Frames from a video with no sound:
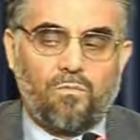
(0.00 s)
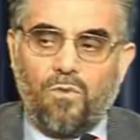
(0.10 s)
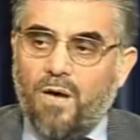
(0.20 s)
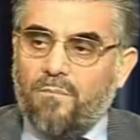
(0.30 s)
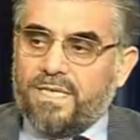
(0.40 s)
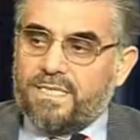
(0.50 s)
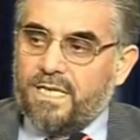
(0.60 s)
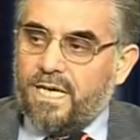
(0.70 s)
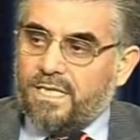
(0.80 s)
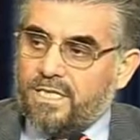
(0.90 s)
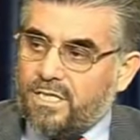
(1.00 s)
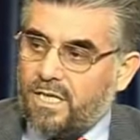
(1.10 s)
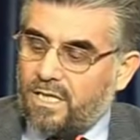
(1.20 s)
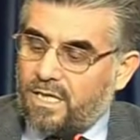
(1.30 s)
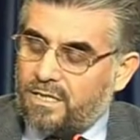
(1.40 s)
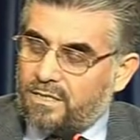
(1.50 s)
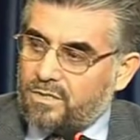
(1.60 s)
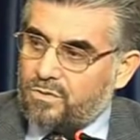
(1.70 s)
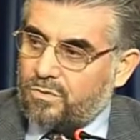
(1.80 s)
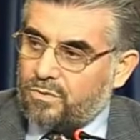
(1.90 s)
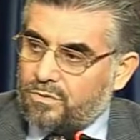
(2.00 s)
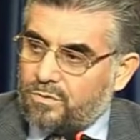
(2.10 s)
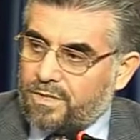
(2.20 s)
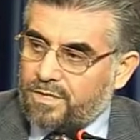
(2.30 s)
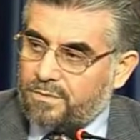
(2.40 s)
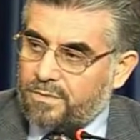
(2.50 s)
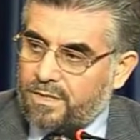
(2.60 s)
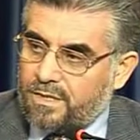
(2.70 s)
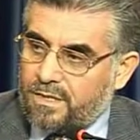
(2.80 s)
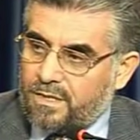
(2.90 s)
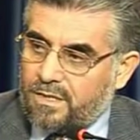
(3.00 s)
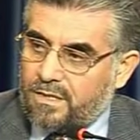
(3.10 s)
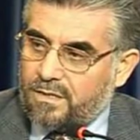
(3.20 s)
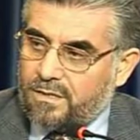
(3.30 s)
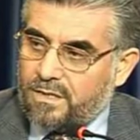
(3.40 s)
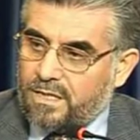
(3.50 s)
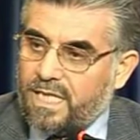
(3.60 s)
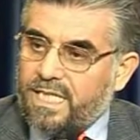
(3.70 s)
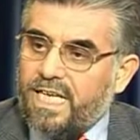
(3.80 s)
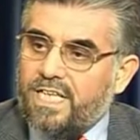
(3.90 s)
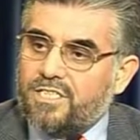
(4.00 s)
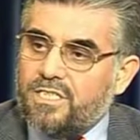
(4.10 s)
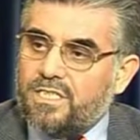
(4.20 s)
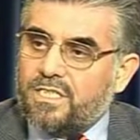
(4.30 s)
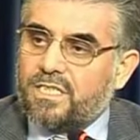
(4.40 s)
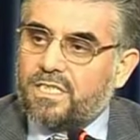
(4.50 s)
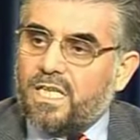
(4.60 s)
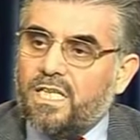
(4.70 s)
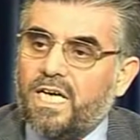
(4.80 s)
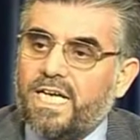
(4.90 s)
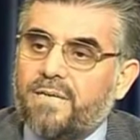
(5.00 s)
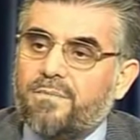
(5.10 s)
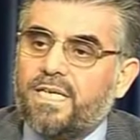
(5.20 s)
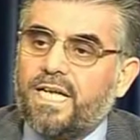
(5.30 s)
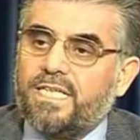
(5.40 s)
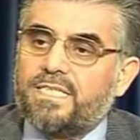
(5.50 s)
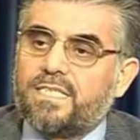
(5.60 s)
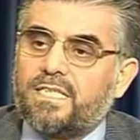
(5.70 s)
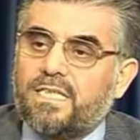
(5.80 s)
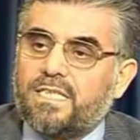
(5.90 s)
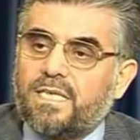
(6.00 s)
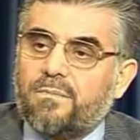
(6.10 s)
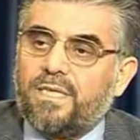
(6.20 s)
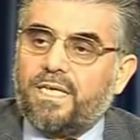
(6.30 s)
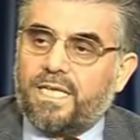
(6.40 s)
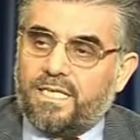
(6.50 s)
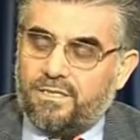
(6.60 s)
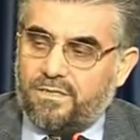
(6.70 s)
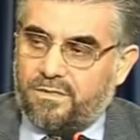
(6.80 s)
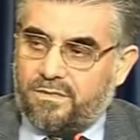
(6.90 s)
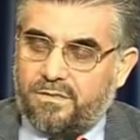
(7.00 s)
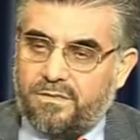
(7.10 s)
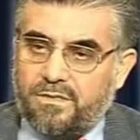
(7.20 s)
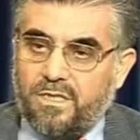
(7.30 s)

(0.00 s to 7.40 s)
Muhammed sadece Allah'ın Resulüdür. Başka bir şey değil. Yani elçisidir. Allah'ın emirlerini insanlara tebliğ eden kişidir.